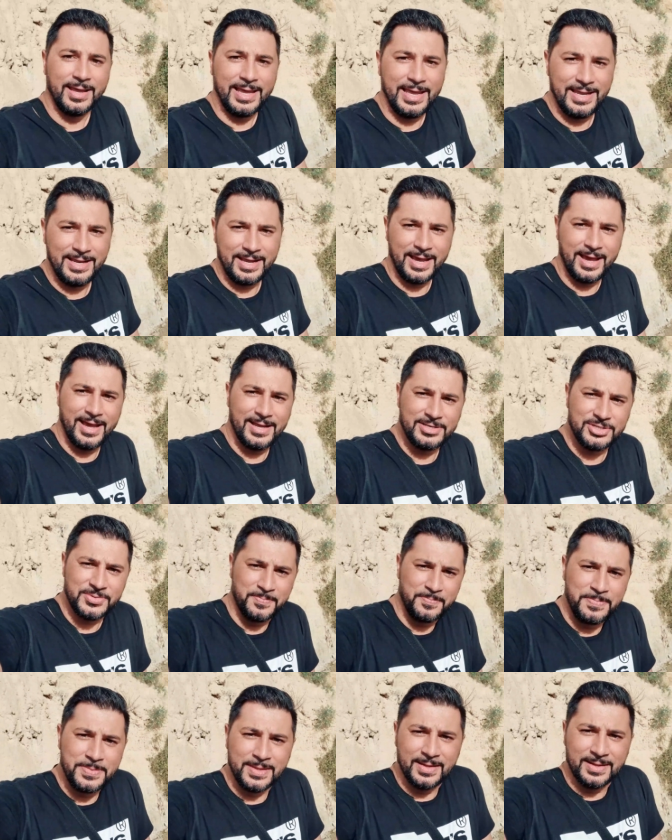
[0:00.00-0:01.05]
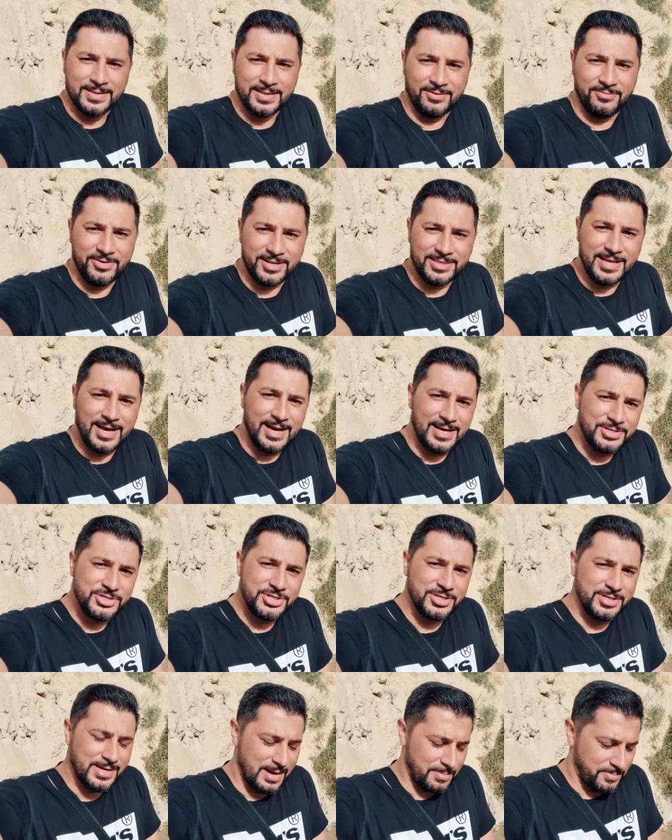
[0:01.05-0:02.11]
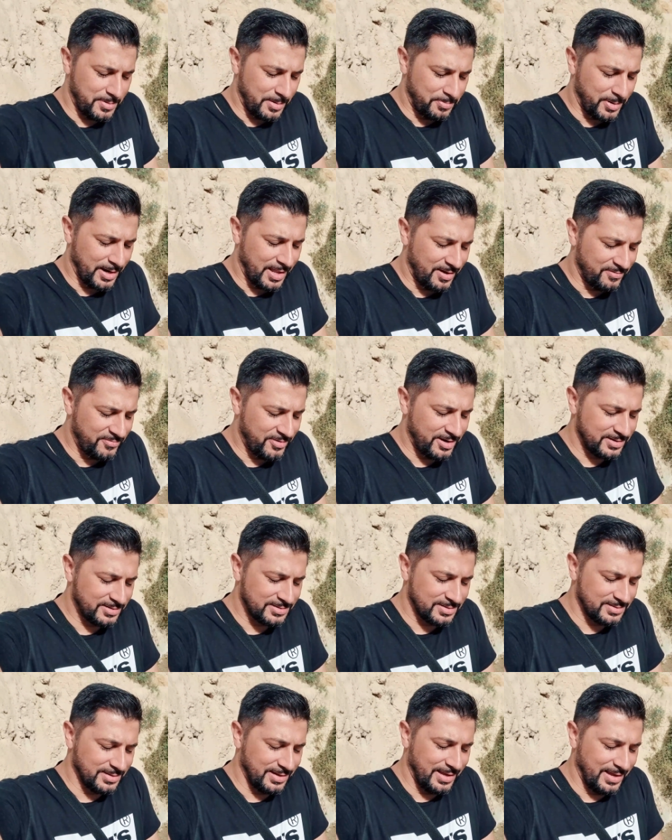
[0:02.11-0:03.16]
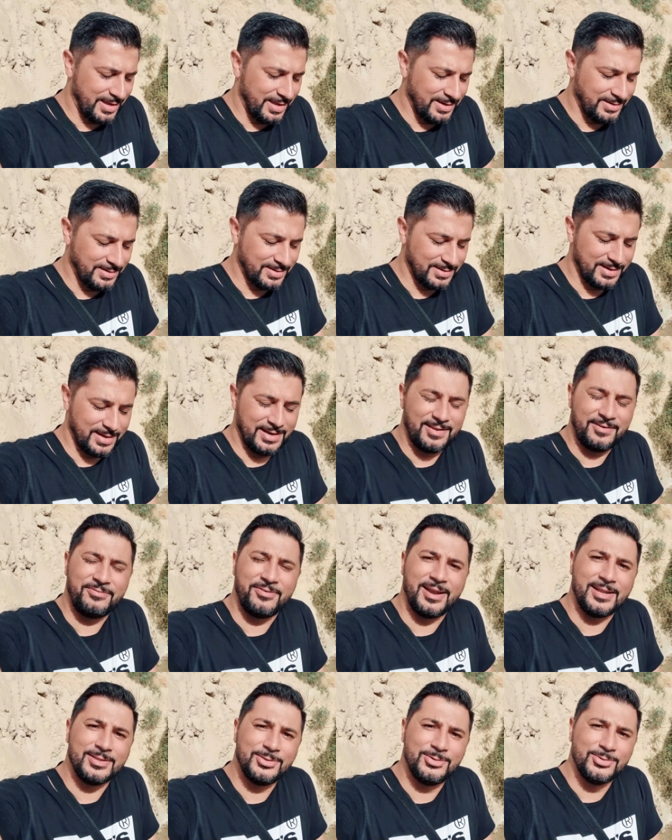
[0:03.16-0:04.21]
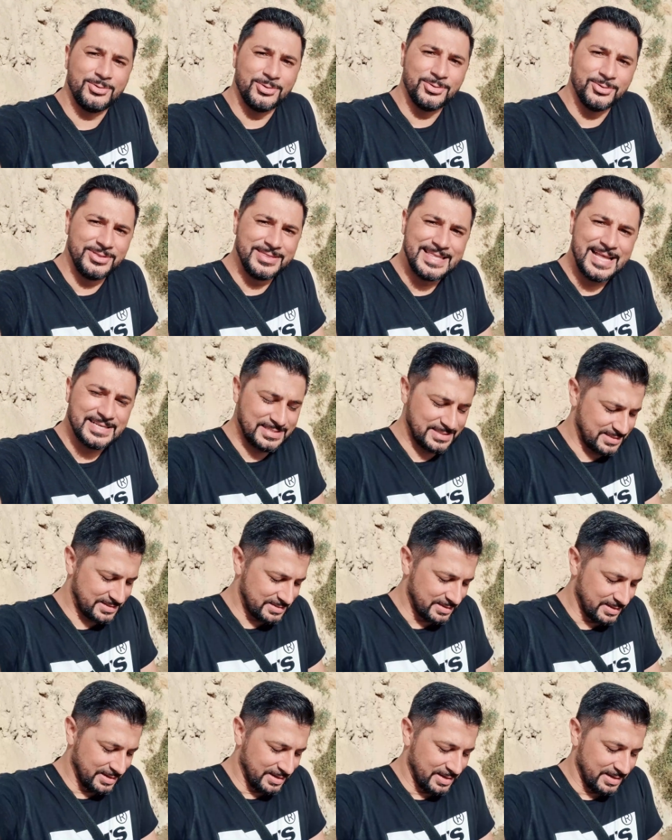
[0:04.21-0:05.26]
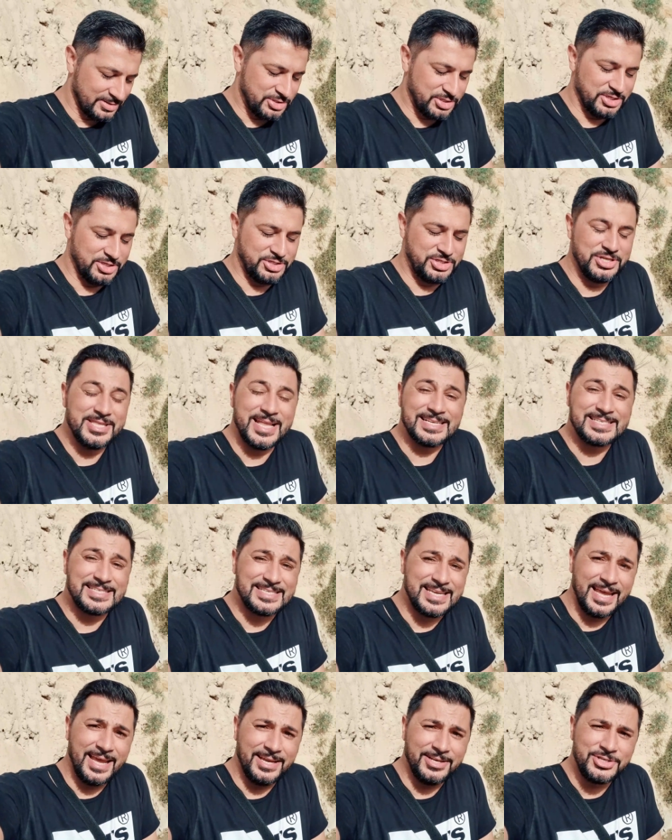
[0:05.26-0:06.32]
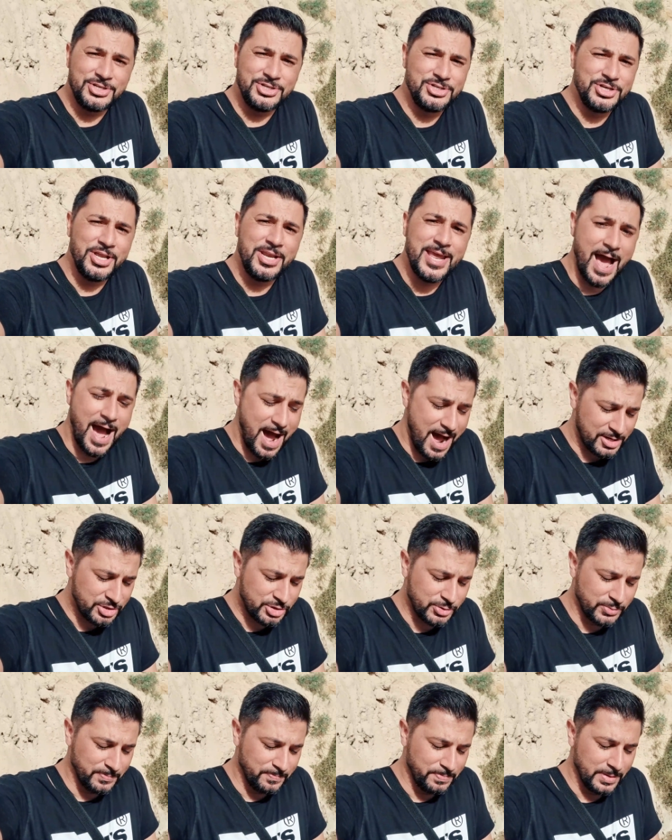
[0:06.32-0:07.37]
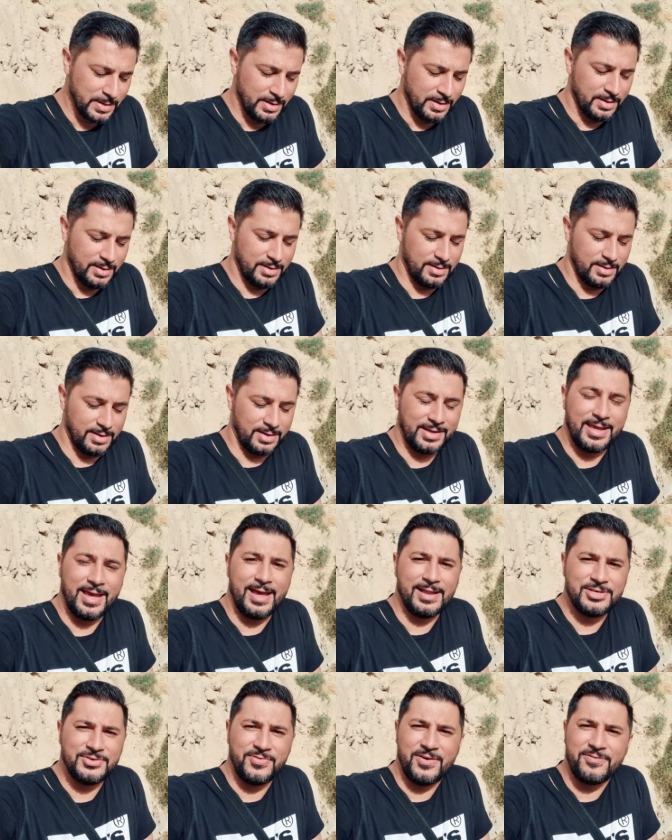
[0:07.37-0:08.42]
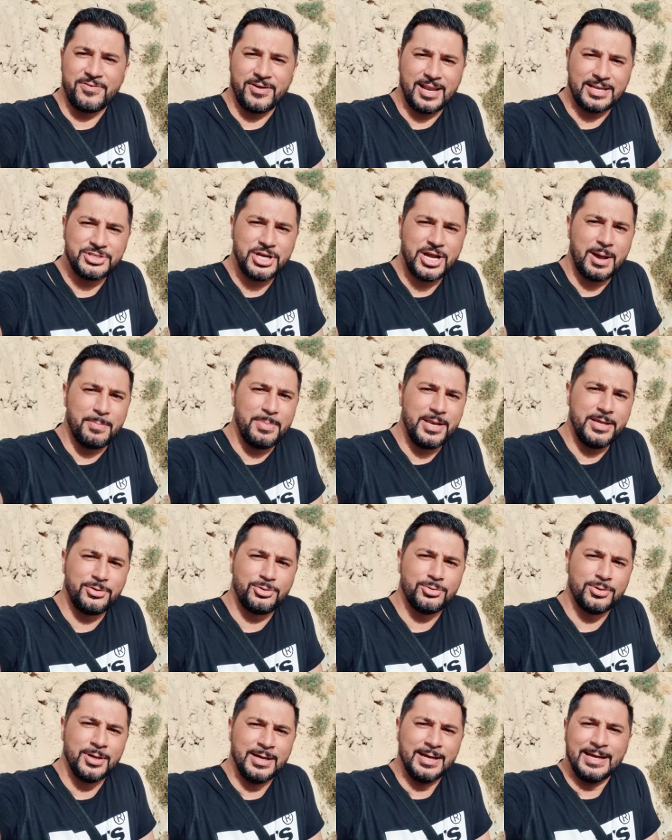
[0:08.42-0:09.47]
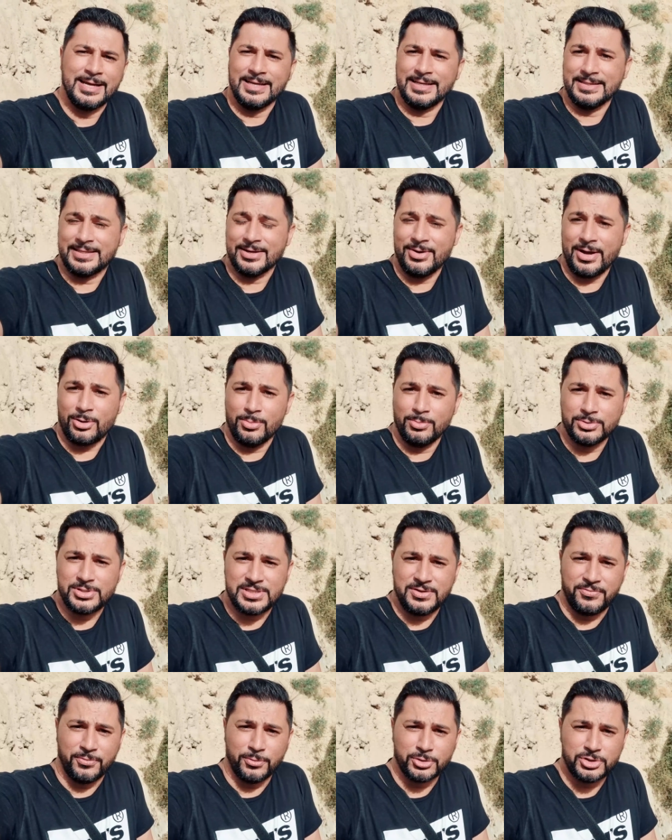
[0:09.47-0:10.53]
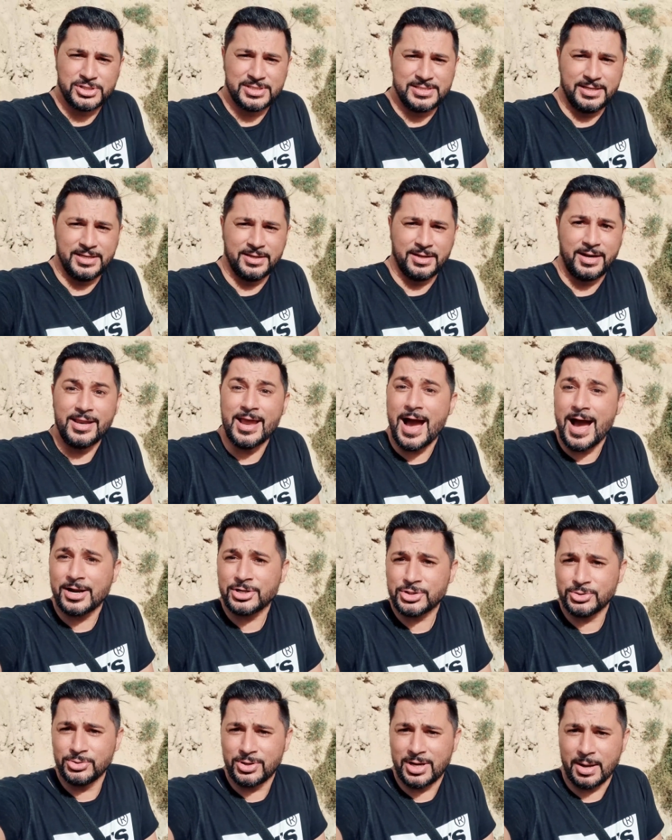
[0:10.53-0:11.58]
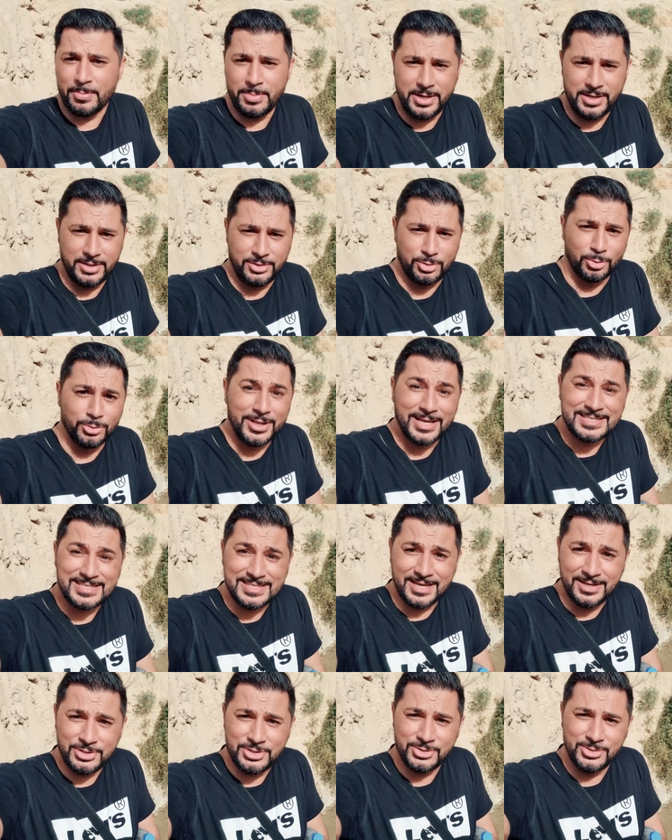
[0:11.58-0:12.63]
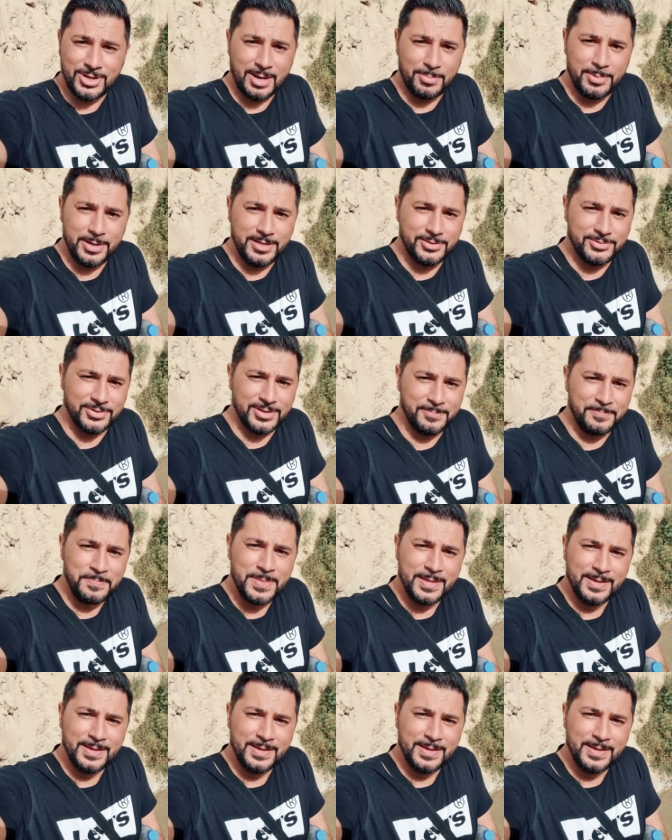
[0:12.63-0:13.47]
Enged, na verdade, a, a palavra em, ela fala do nas, de, de nascente, de riacho, uh, ah, vai falar de cabrito então é como se fosse riacho do cabrito ou nascente do cabrito, né?